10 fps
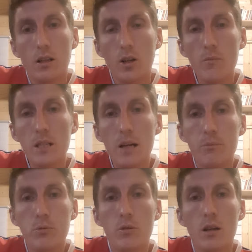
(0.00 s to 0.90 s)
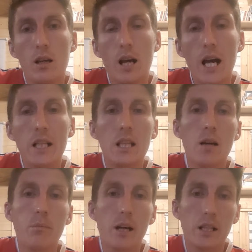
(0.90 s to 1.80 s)
comme il a pu,
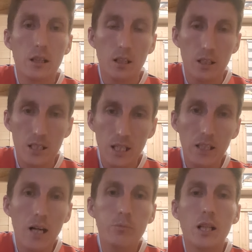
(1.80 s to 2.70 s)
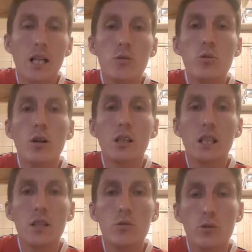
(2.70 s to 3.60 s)
interprète, s'adapte à la
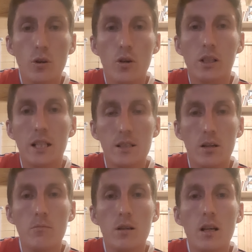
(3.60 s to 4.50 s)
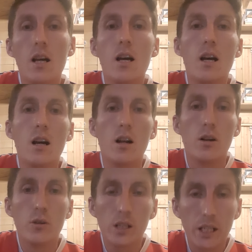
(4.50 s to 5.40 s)
dureté du cœur des hommes,
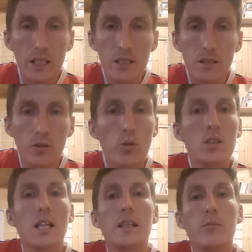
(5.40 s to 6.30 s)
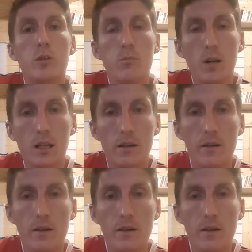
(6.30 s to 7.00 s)
le Christ ne s'adapte pas.